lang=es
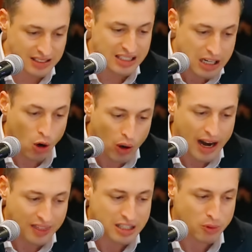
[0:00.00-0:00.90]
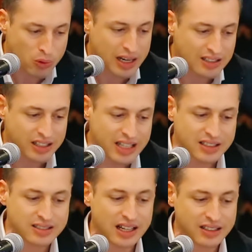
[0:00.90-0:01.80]
y así lograr disminuir
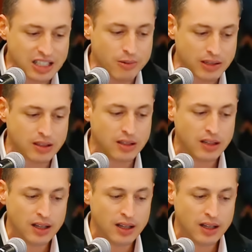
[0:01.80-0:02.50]
incidencias delictivas